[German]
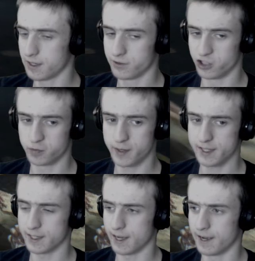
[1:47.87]
so eine
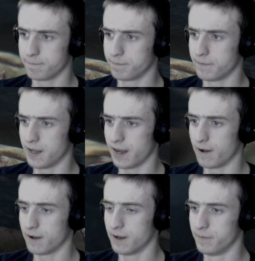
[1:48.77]
Spritze rein? Naja,
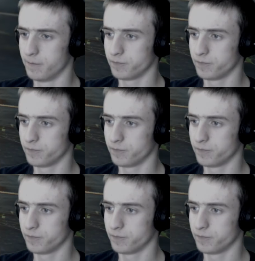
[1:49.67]
ähm...